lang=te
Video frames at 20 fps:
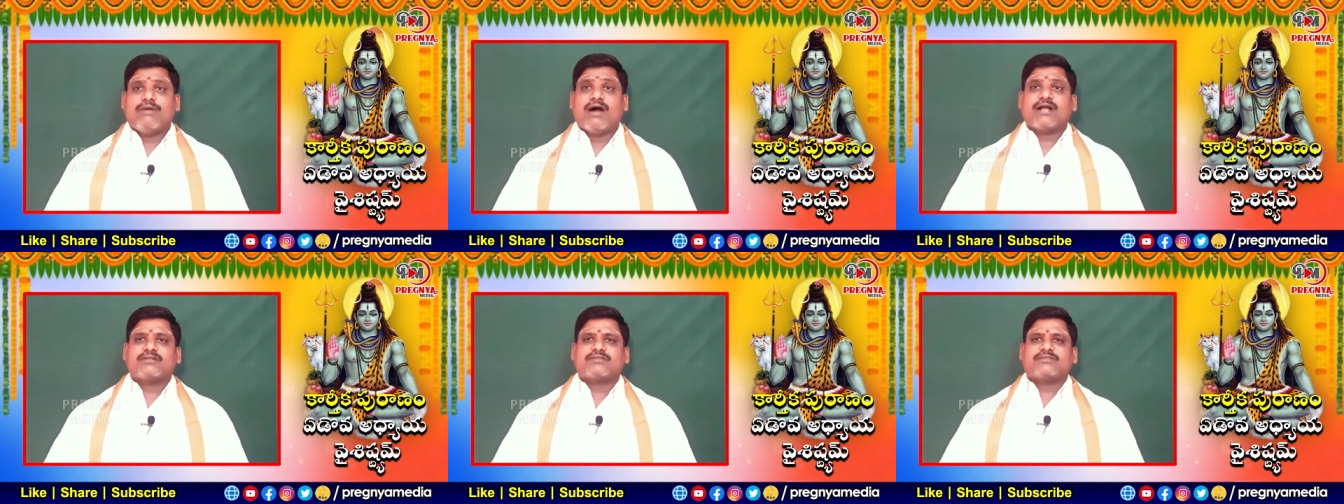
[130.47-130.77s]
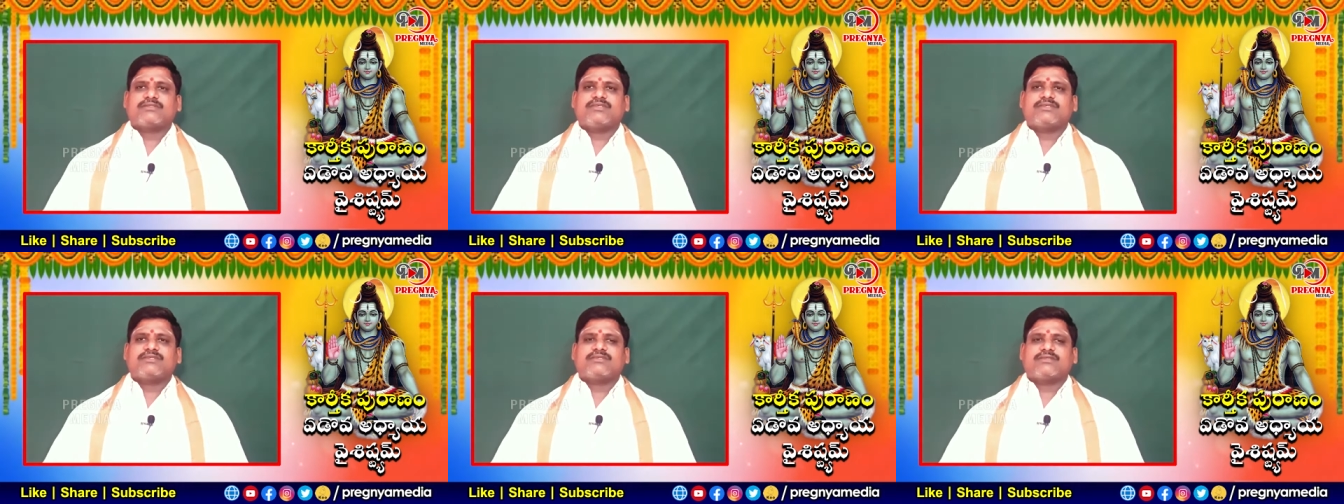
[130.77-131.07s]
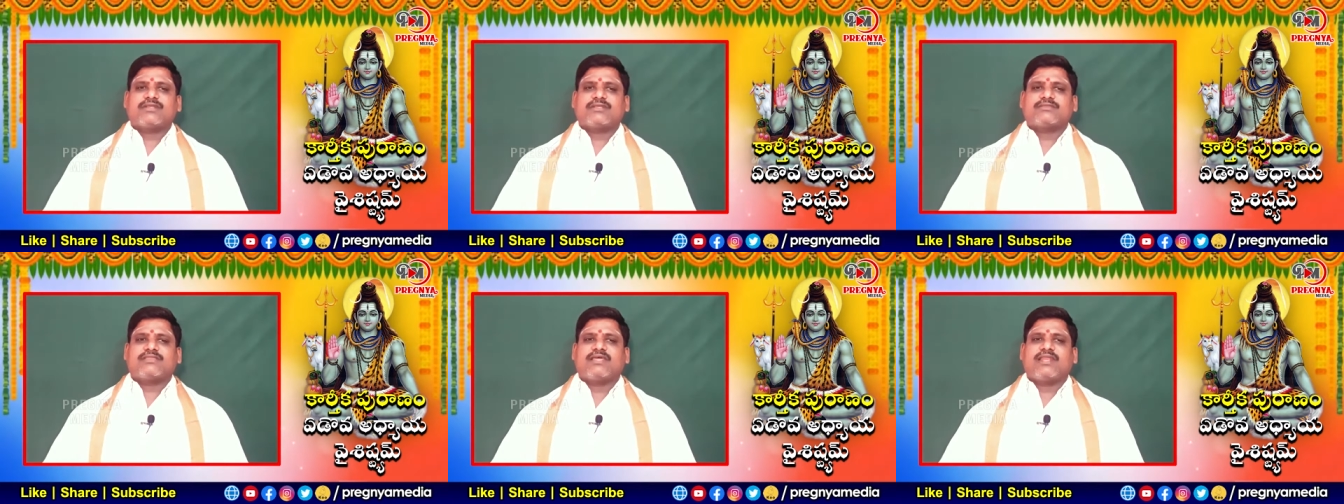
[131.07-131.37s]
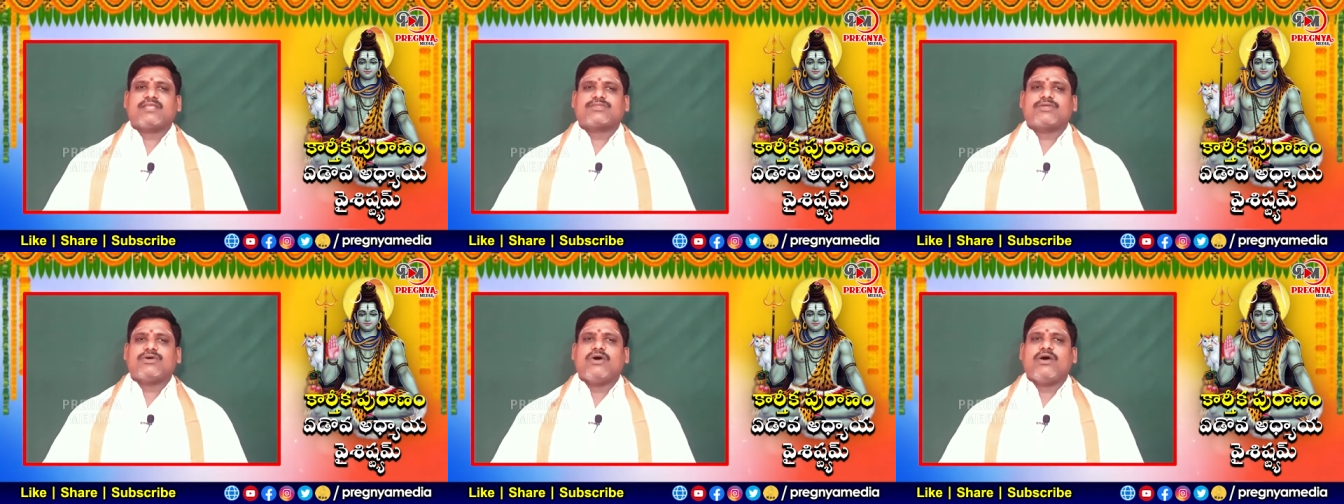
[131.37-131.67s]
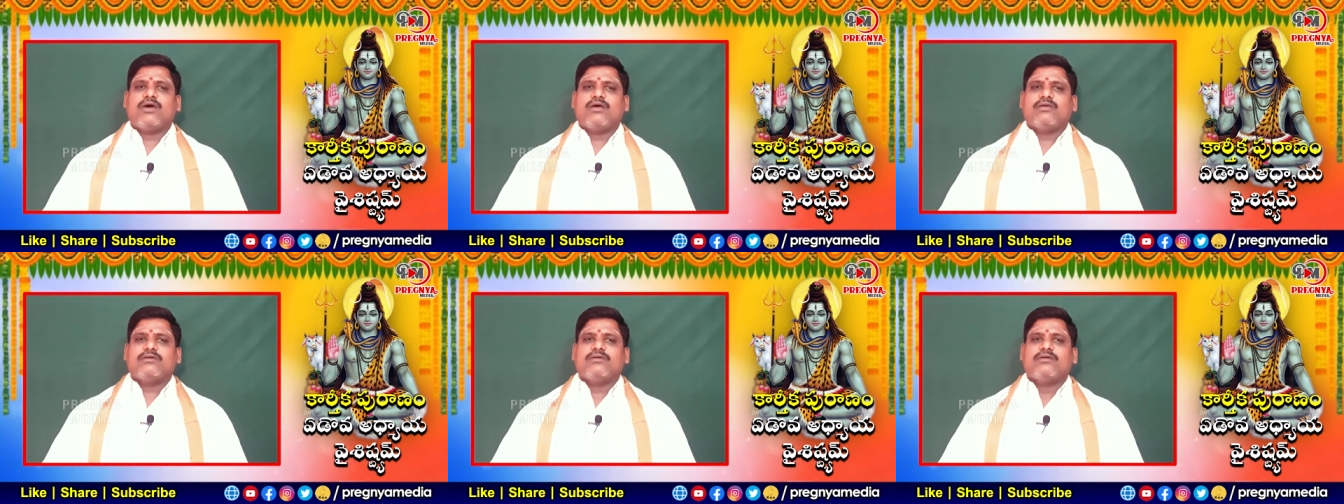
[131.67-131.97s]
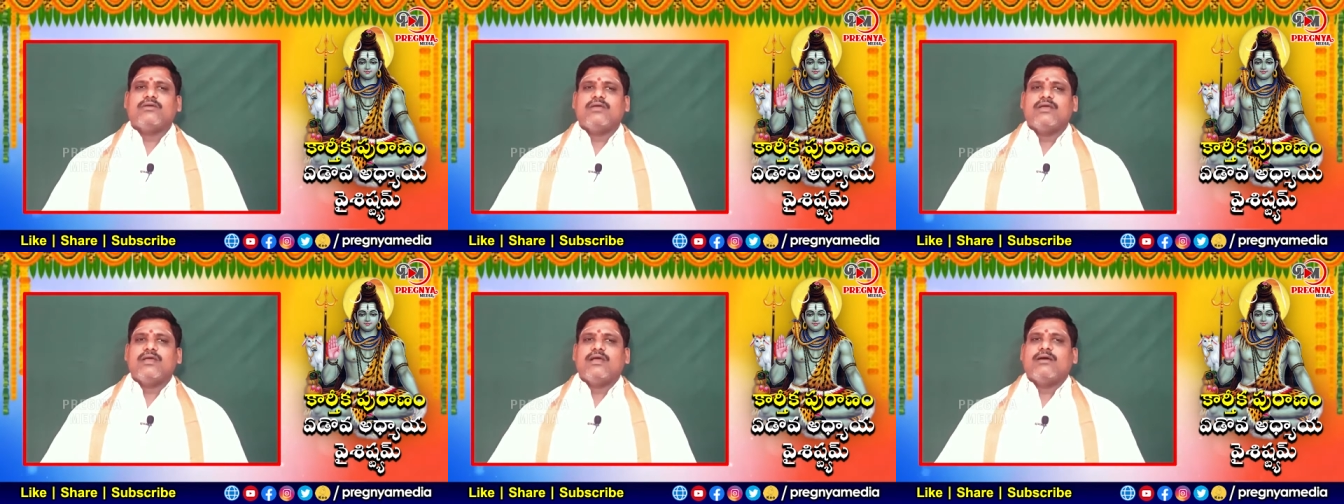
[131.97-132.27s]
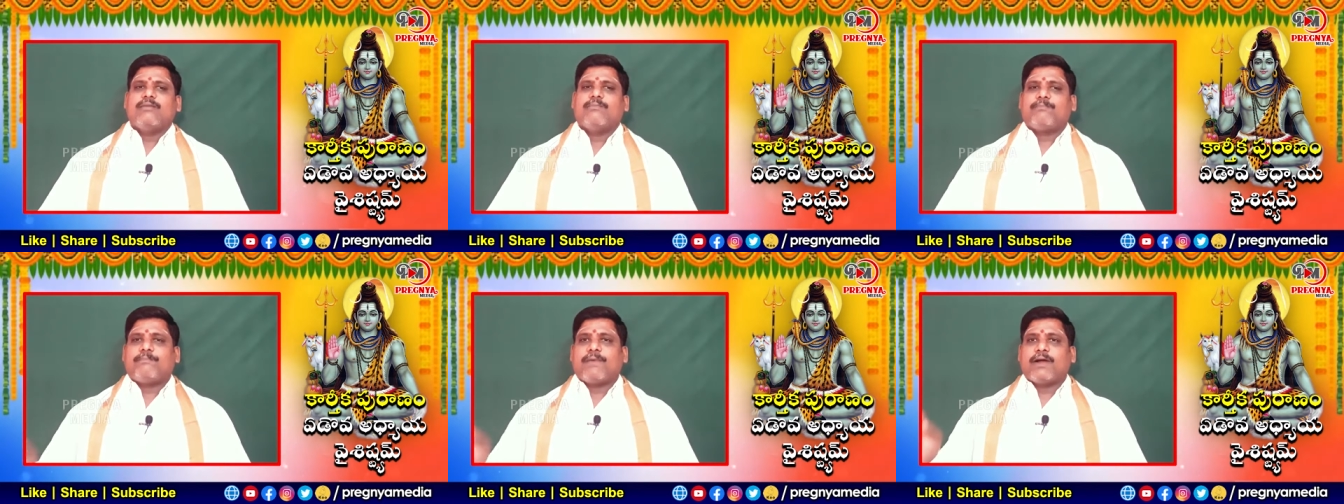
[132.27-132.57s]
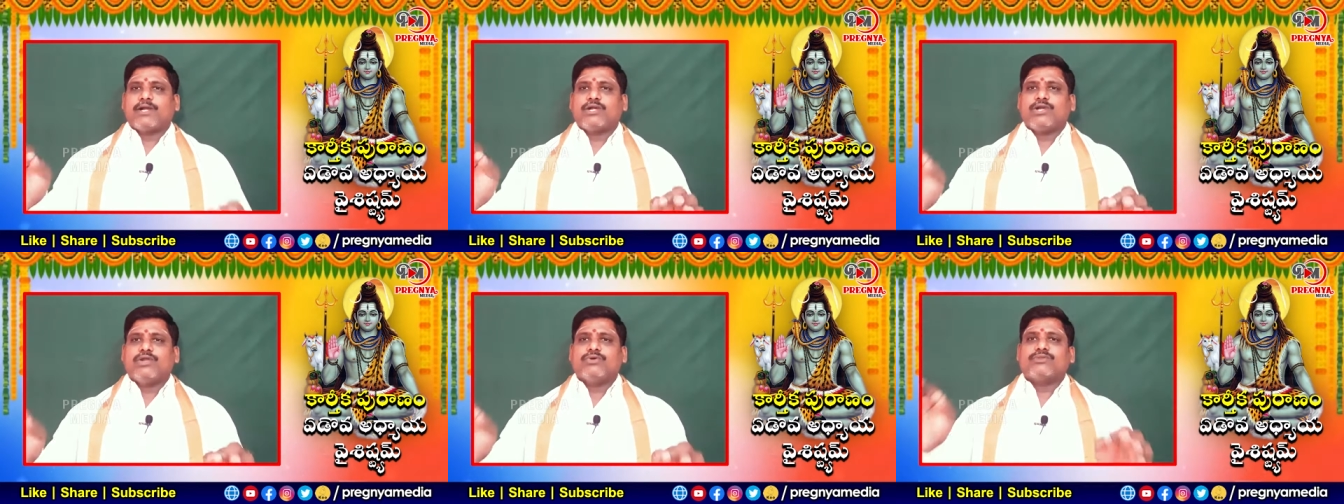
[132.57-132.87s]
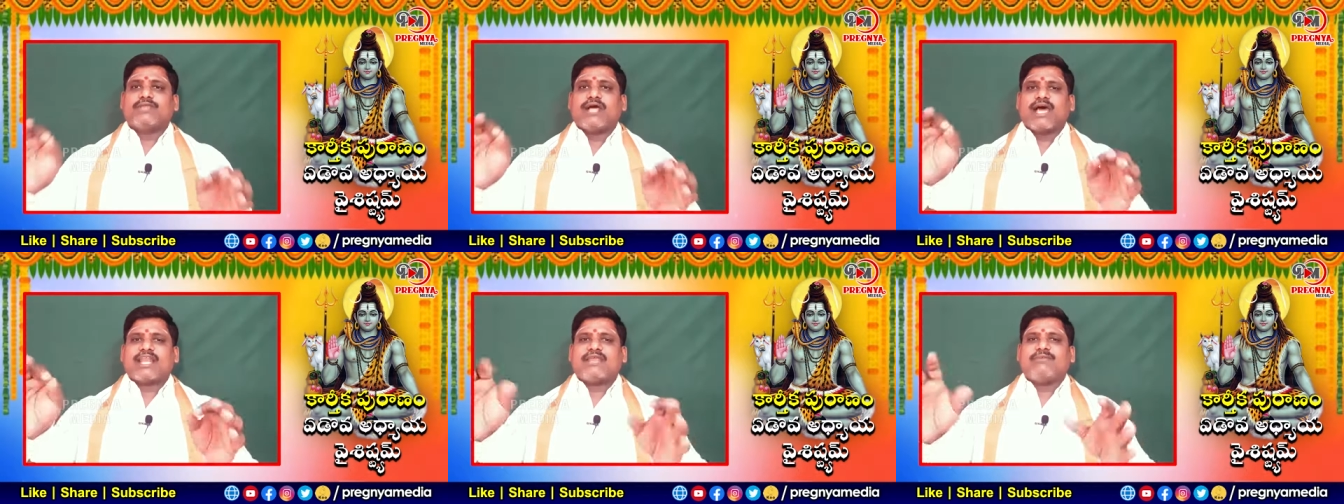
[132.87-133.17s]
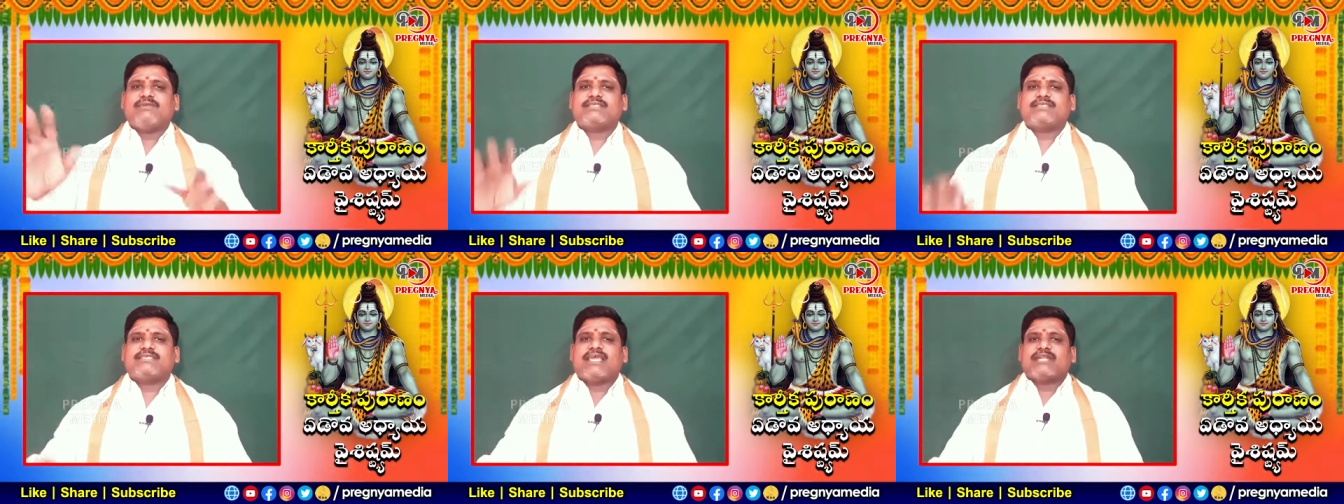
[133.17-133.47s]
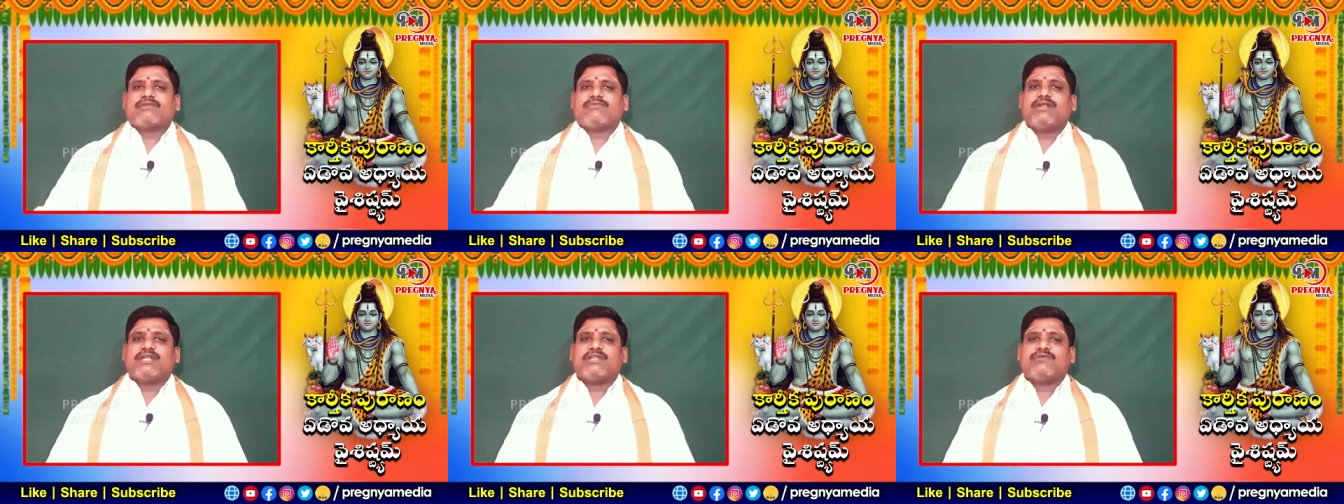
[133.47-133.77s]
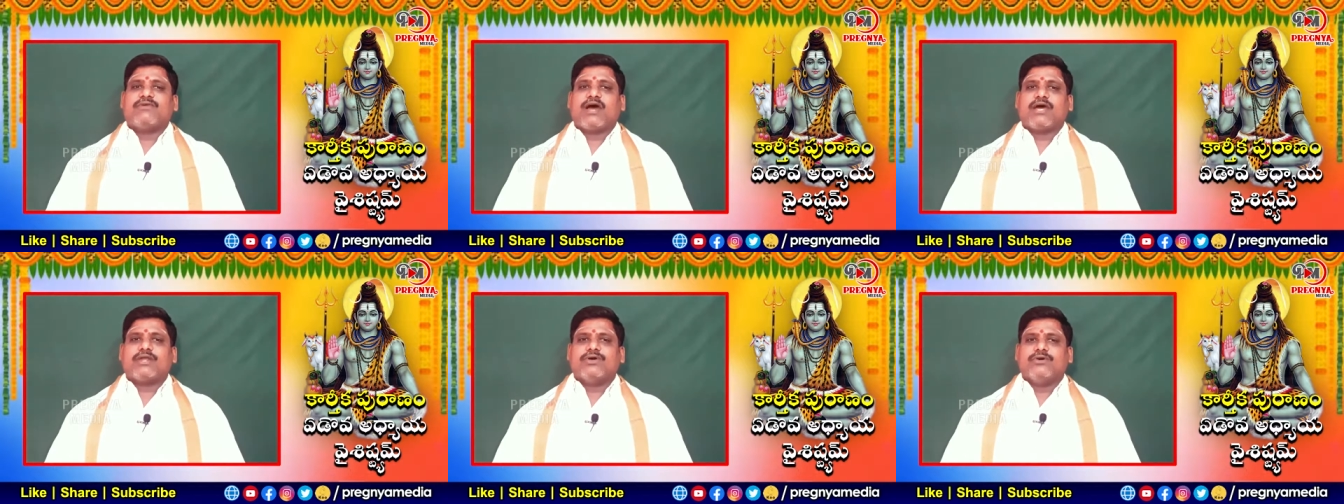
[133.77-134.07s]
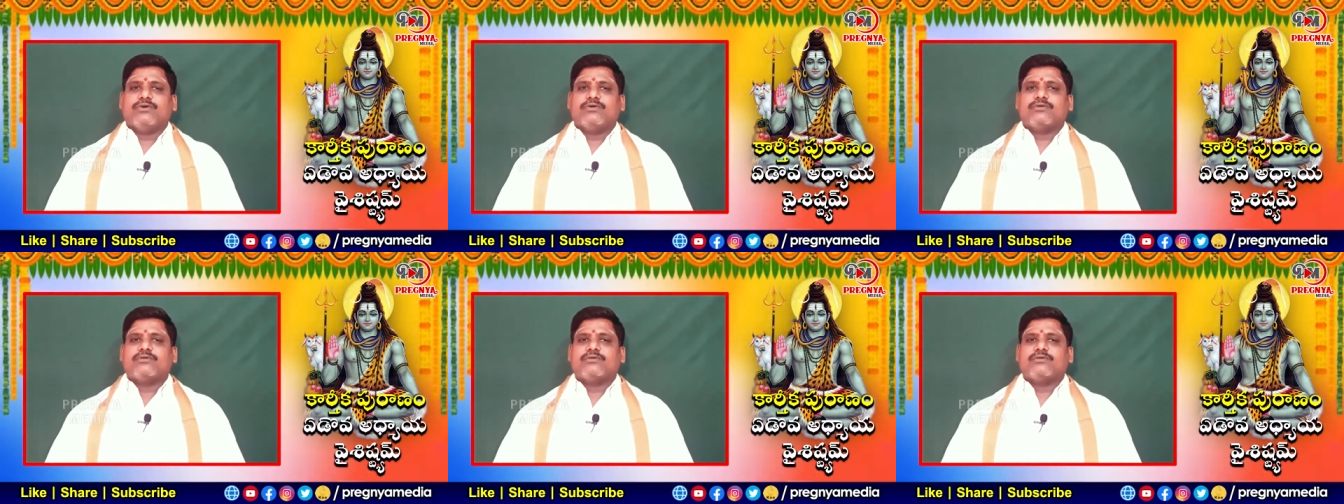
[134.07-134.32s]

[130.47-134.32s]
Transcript: భక్తి శ్రద్ధలతో పండ్లు దానమిచ్చేటువంటి వారు